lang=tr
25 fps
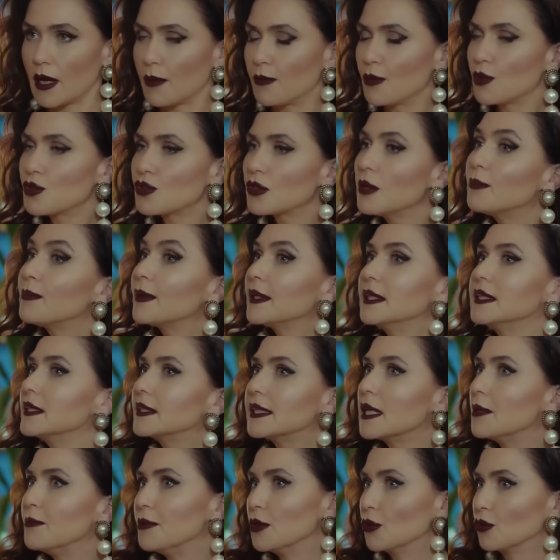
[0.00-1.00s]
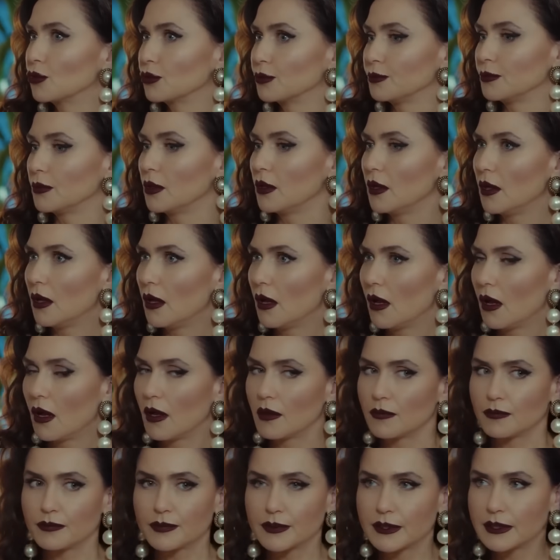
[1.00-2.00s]
Ya boşuna paniklemiyorum.
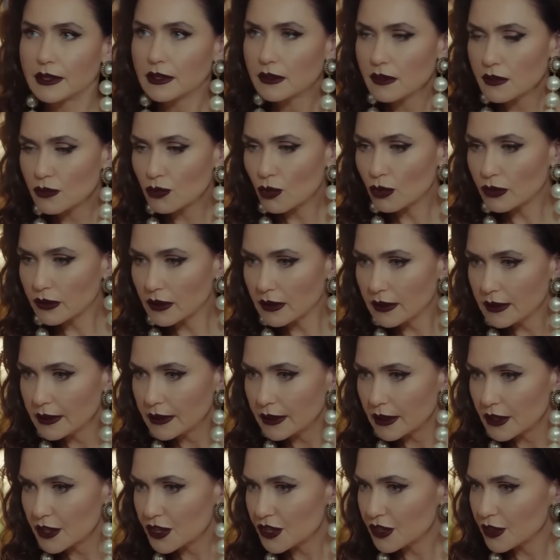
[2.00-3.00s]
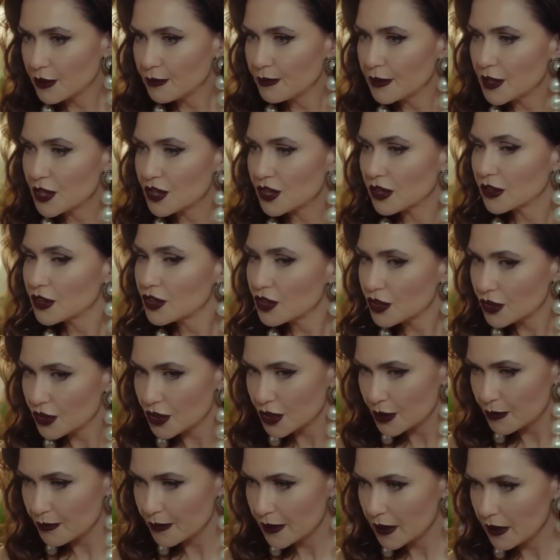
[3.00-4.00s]
Yıldız ortalığı karıştırmaya
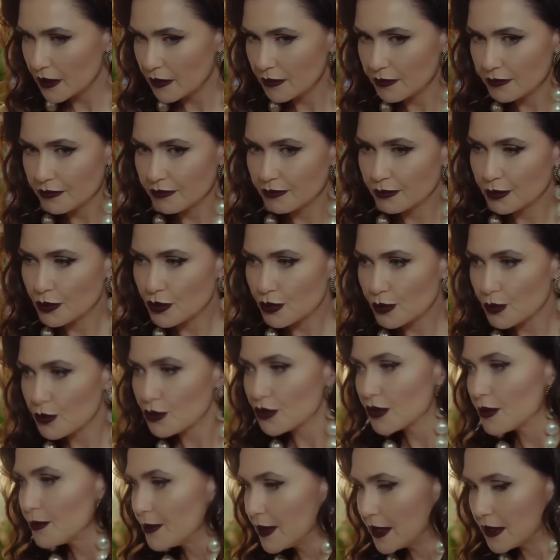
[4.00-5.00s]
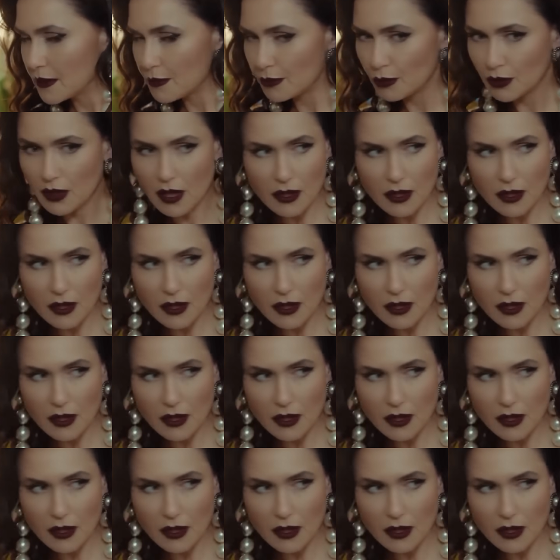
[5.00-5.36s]
çalışır şimdi. Boş boşuna mide